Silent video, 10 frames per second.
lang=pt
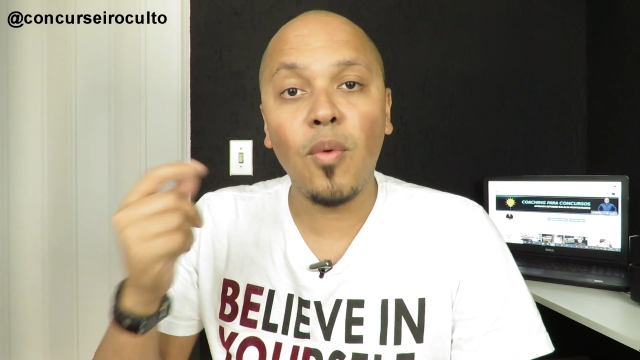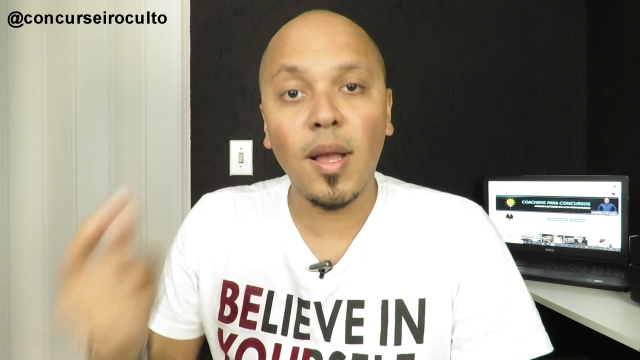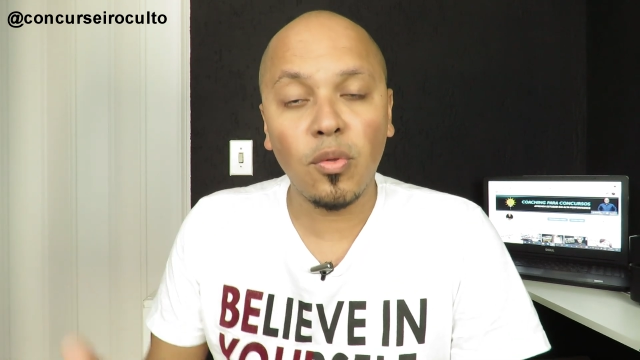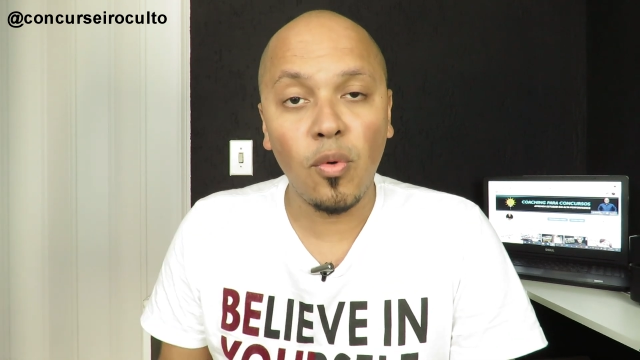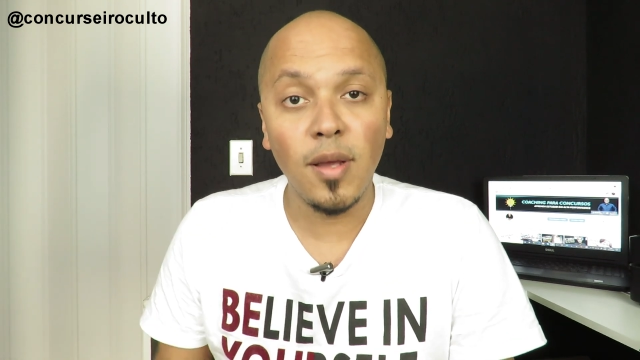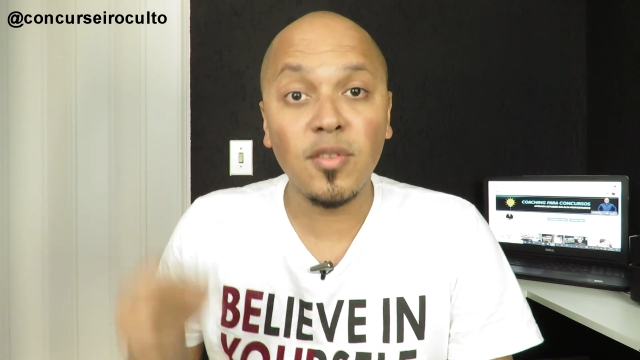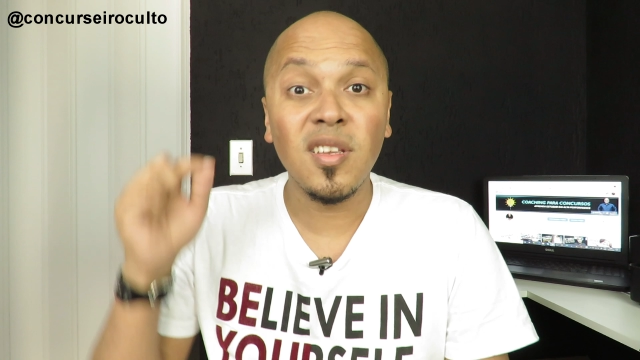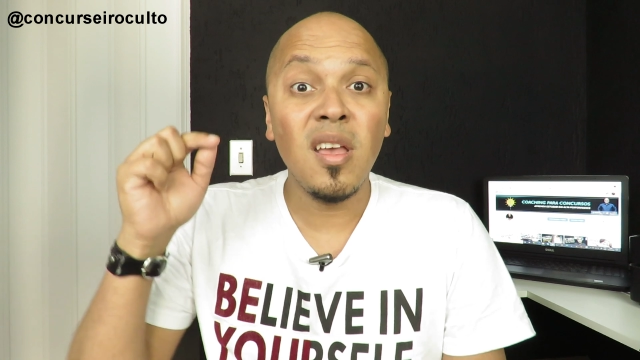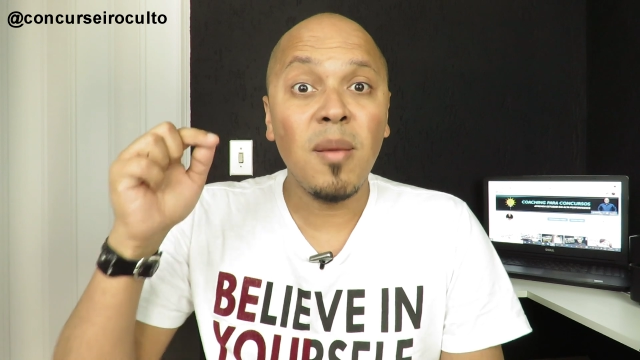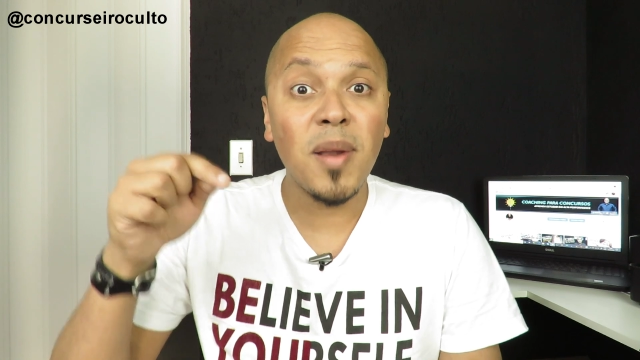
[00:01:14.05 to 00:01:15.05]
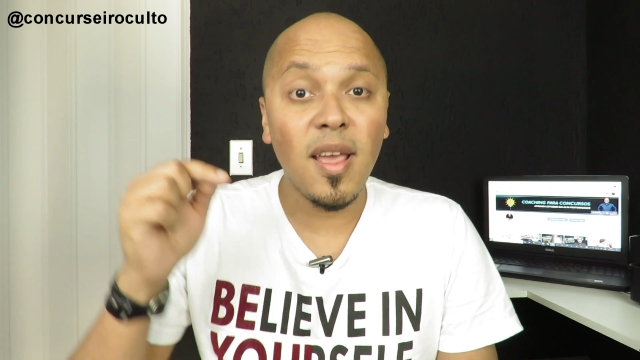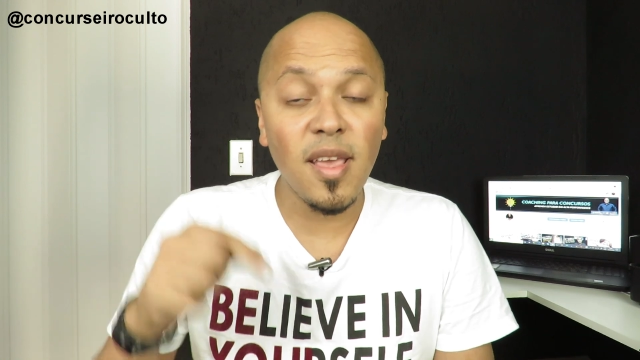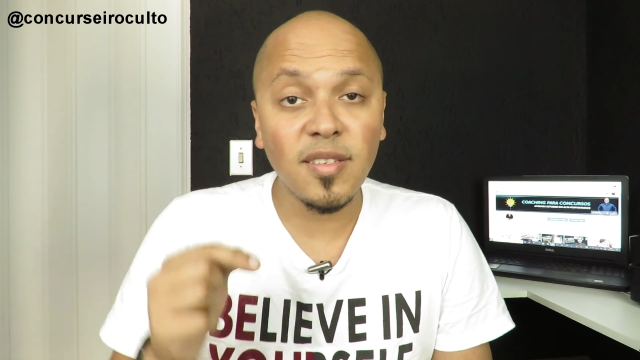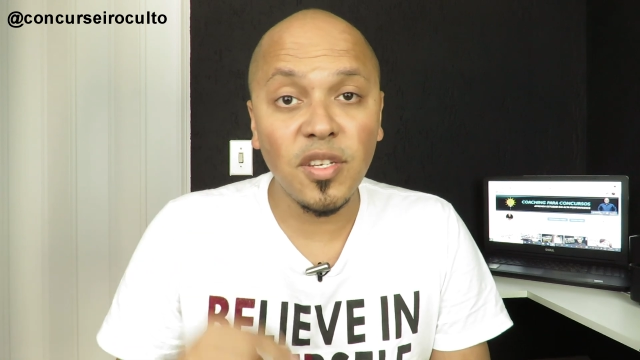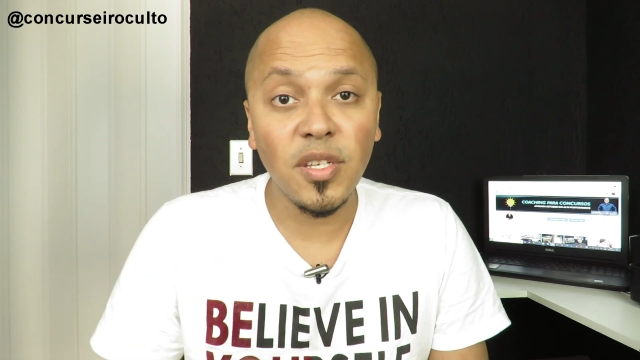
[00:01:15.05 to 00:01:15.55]
quatro anos para
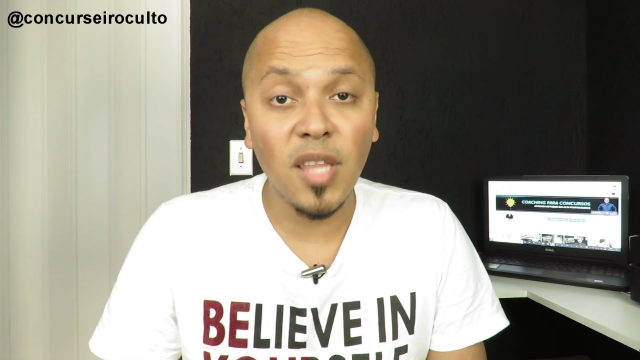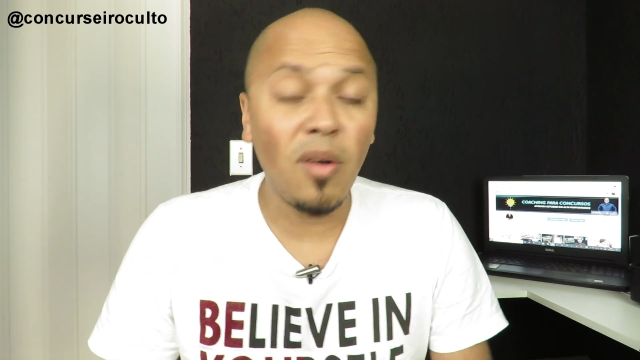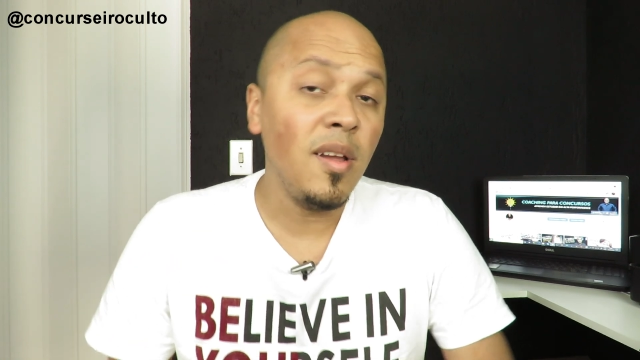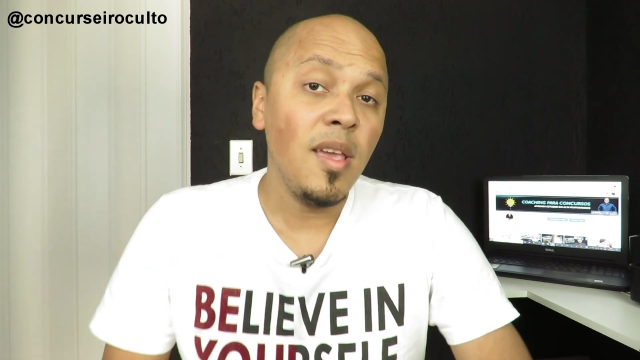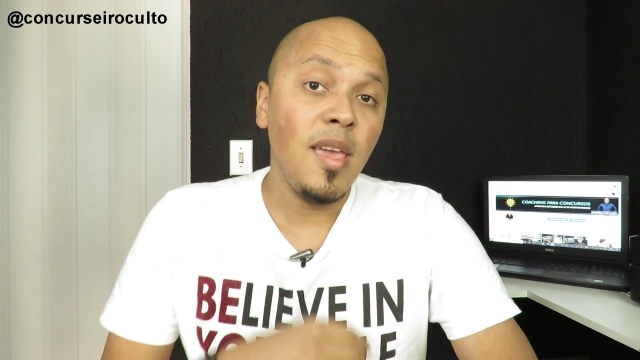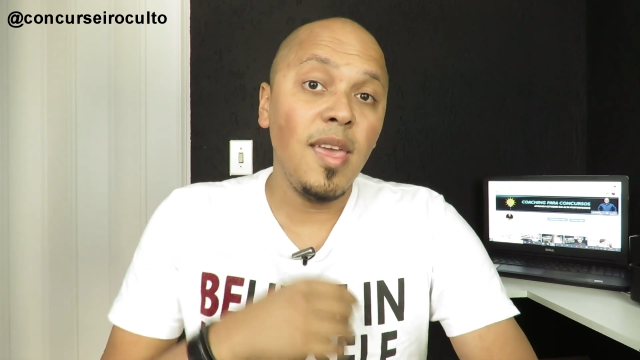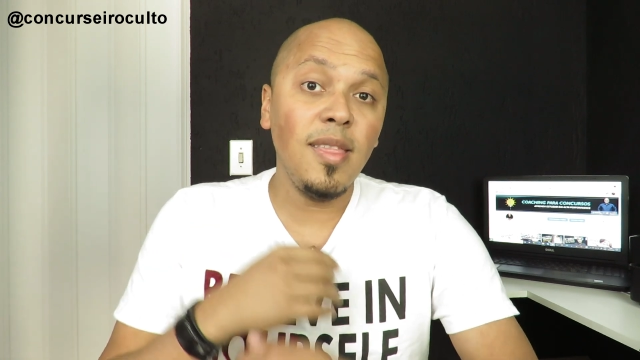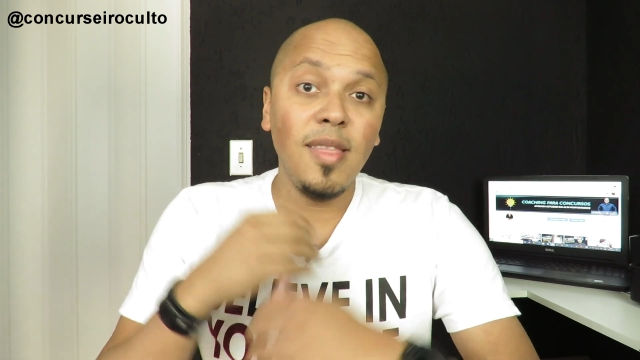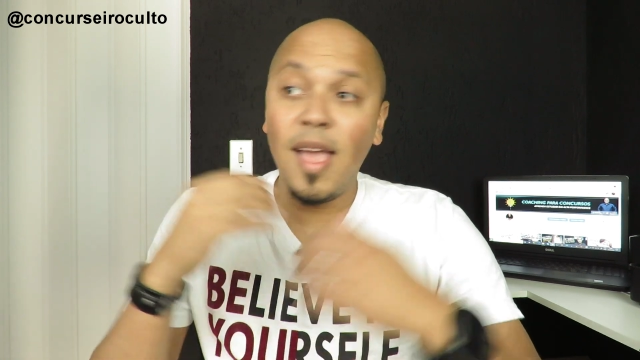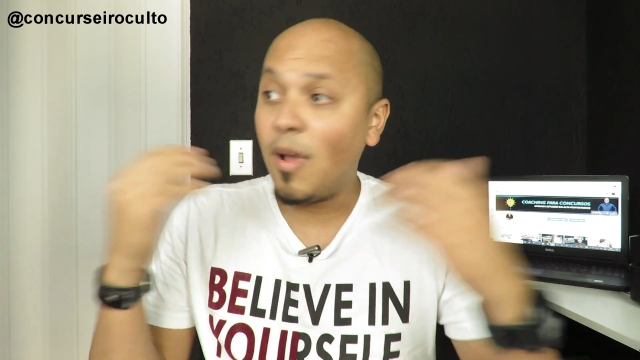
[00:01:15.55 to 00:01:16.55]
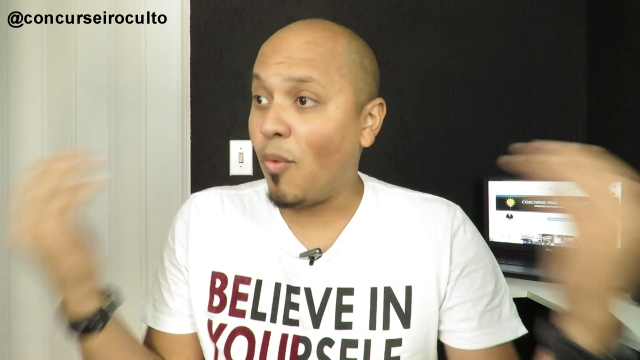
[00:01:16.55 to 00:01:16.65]
esse edital e